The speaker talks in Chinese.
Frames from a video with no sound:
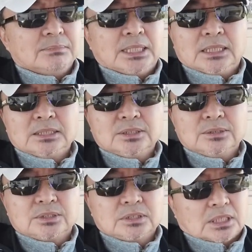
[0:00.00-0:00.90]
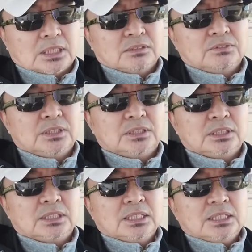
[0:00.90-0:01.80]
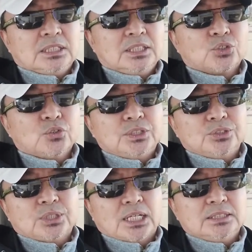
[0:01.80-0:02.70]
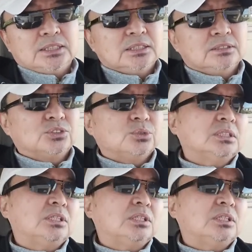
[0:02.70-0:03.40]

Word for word: 每个人都有自个儿的问题。你所谓纠缠细节，就是说